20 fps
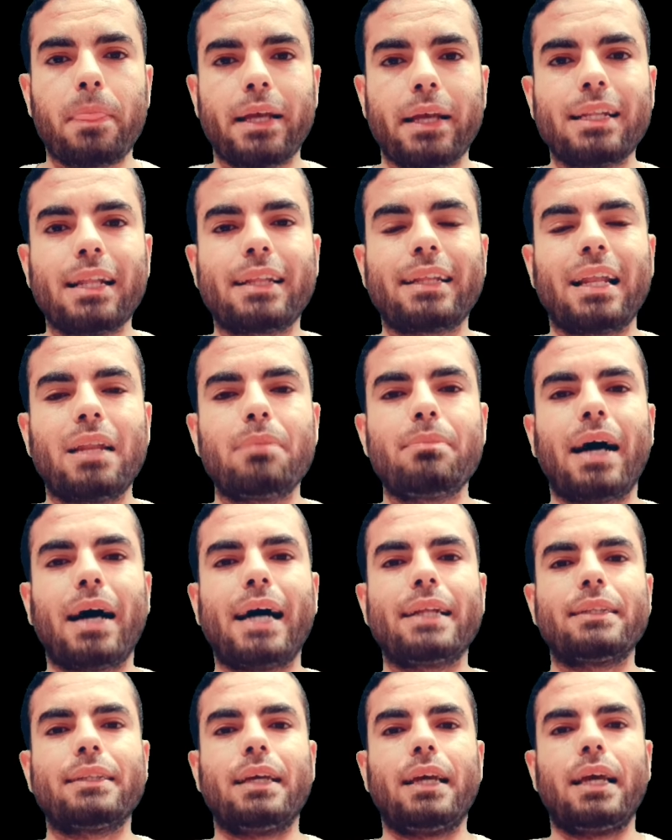كده اتكلمنا
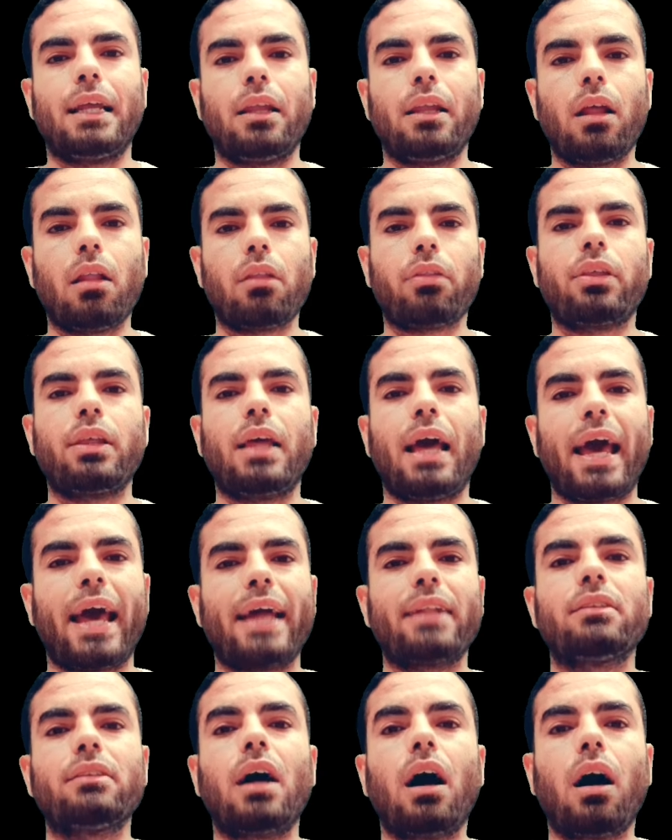عن الهيلثي
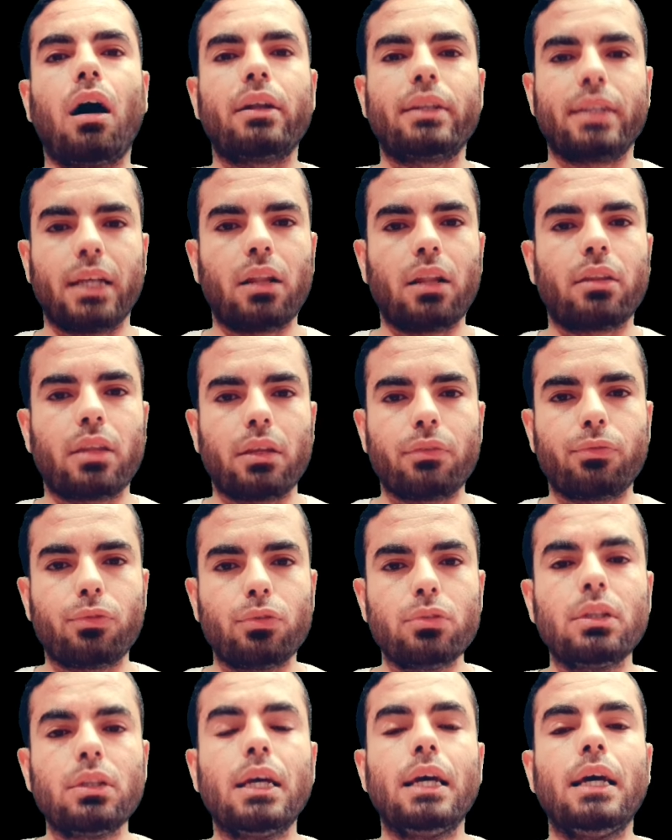اند ان هيلثي
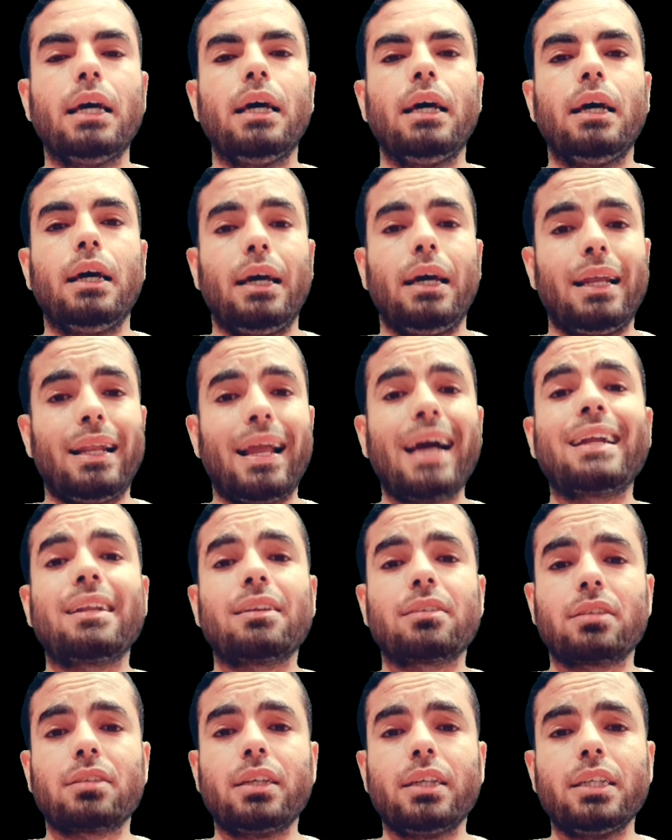فود الاكل
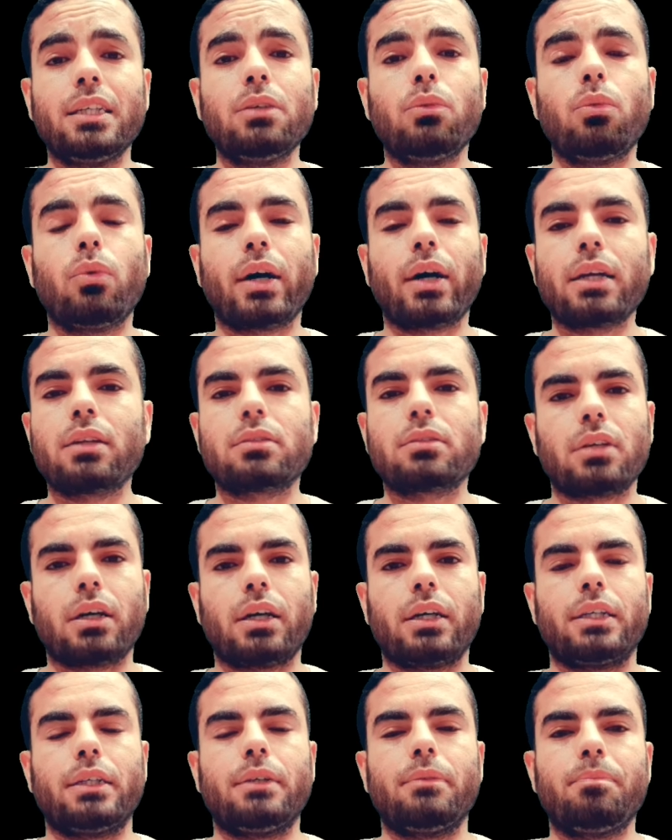الصحي وغير
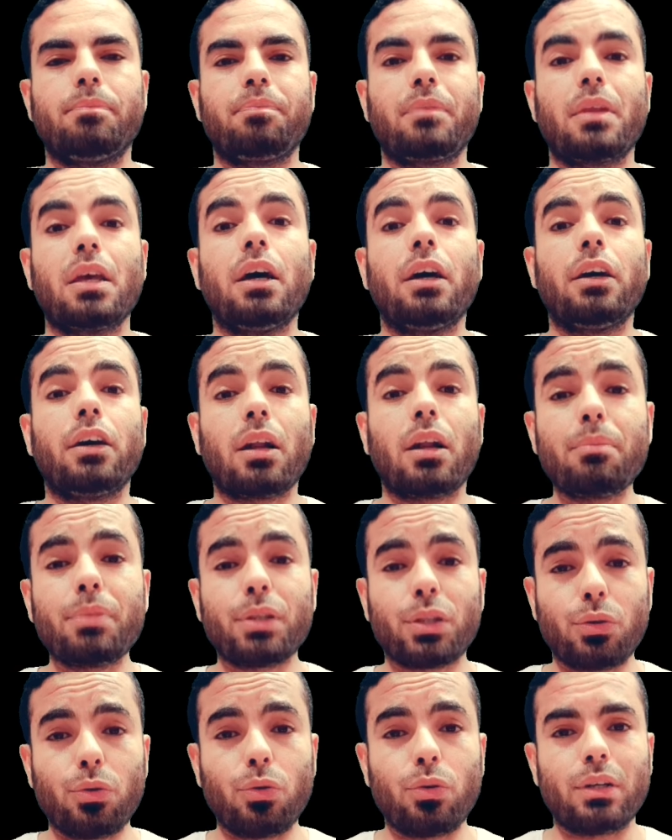الصحي يا رب
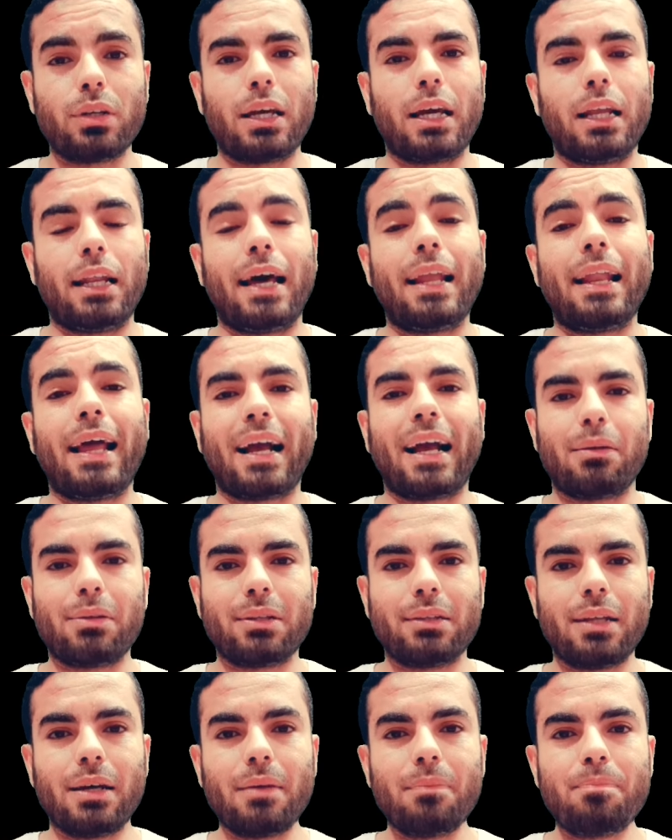تكون الحلقه
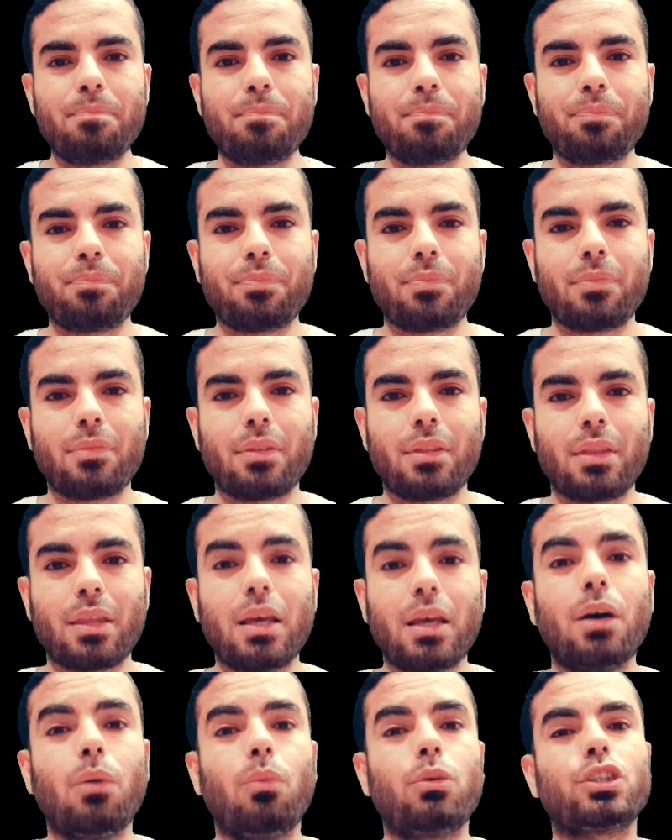عجبتنا
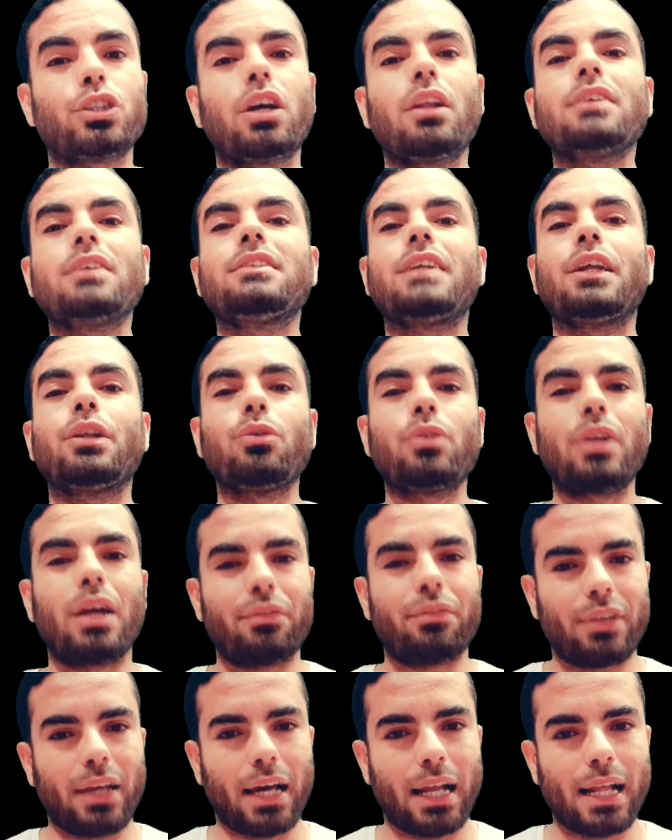وان شاء الله
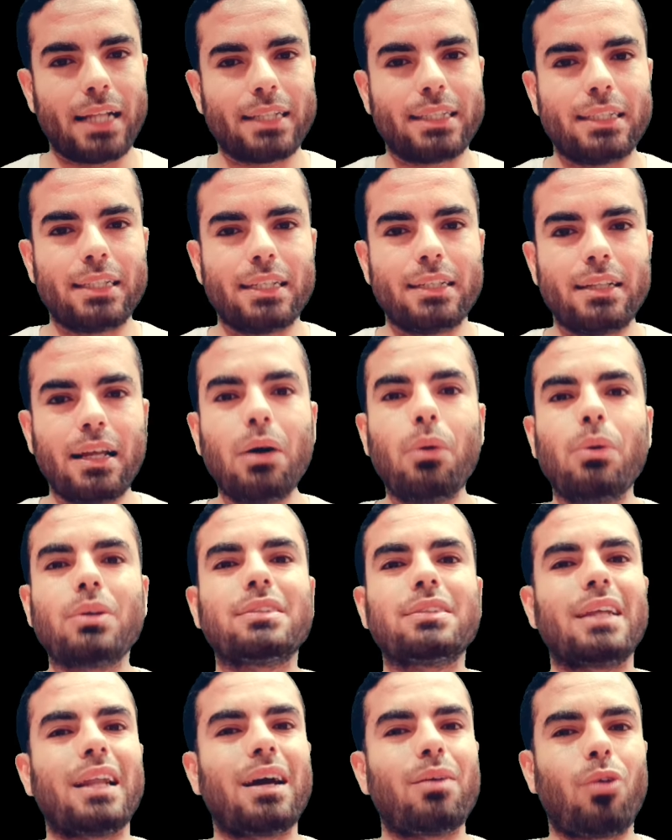استنونا في حلقات جديده
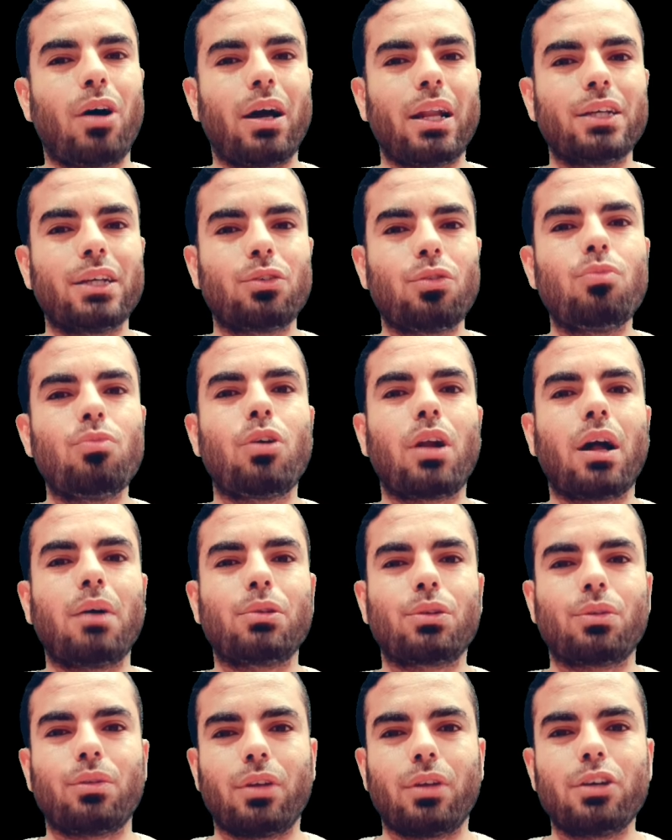والسلام عليكم
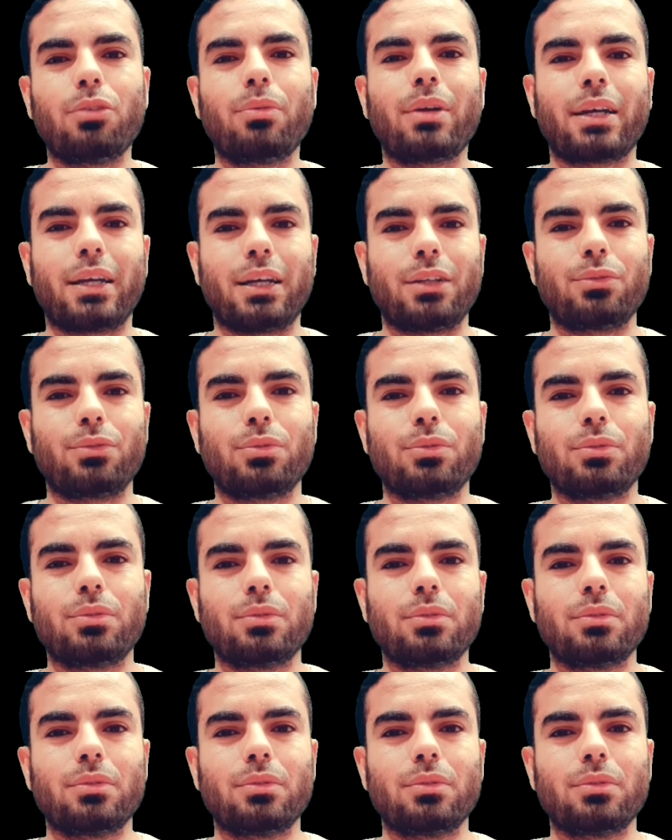ورحمه الله وبركاته